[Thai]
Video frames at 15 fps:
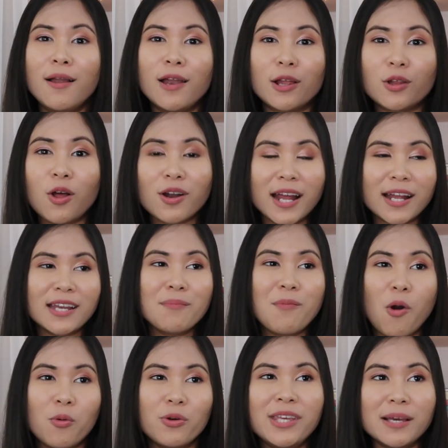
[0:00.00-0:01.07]
แล้วตอนนั้นเนี่ยห
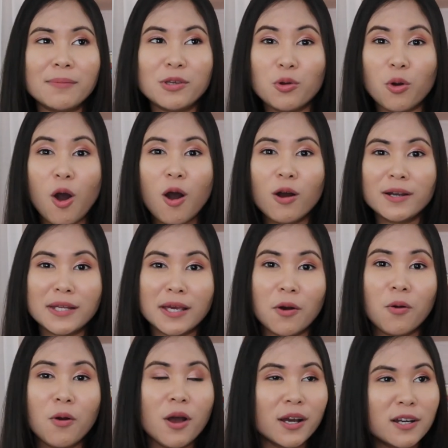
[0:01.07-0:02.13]
มอผู้หญิงมีอยู่ห้องเดีย
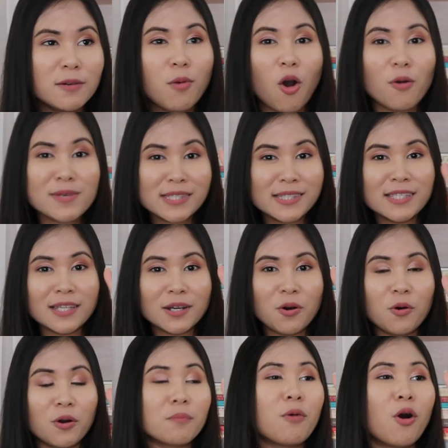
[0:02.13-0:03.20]
ว คือหมอมี4
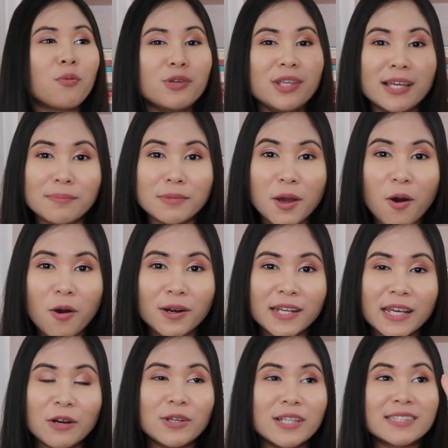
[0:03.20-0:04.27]
คนหมอผู้หญิงมีห้อง
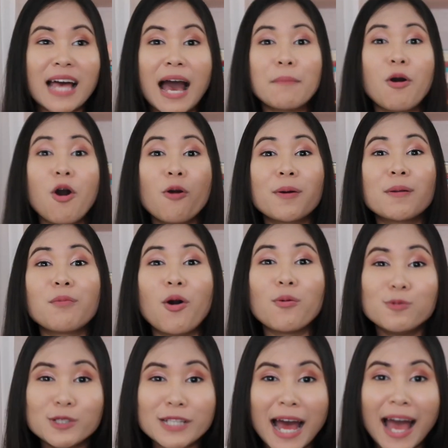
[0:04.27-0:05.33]
เดียว อีก3ห้องเป็นหมอ
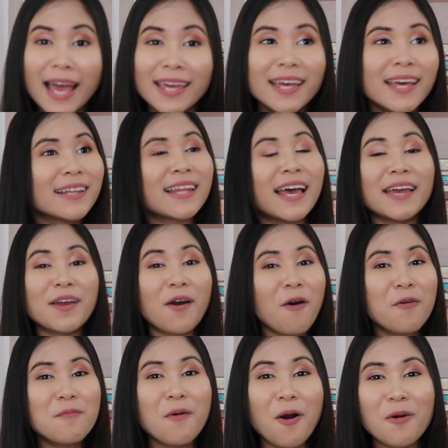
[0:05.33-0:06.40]
ผู้ชาย แต่ห้
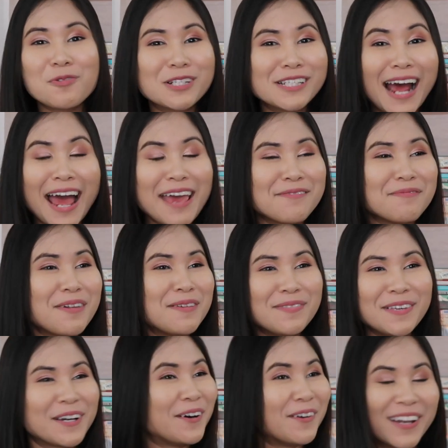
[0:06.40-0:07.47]
องหมอผู้ชายไม่
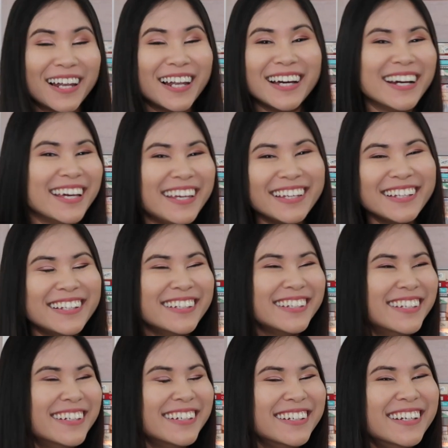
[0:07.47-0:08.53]
มีคนเลย
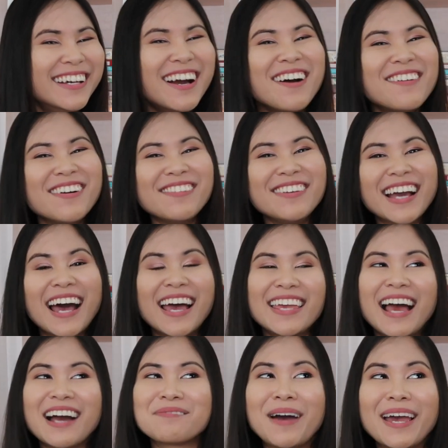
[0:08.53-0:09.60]
ไม่มีใคร
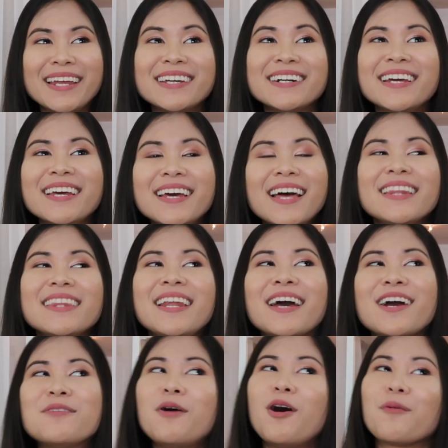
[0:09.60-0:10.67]
อยากไปเลยตี
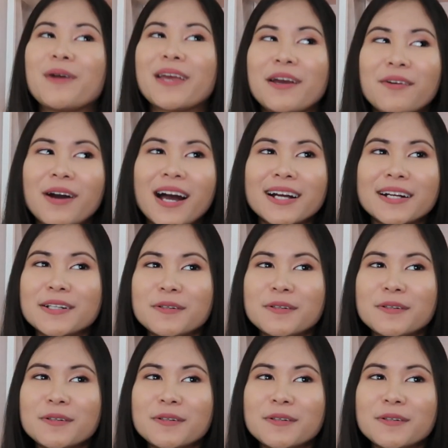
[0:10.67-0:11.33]
น่าก็บอกไปแค่ว่า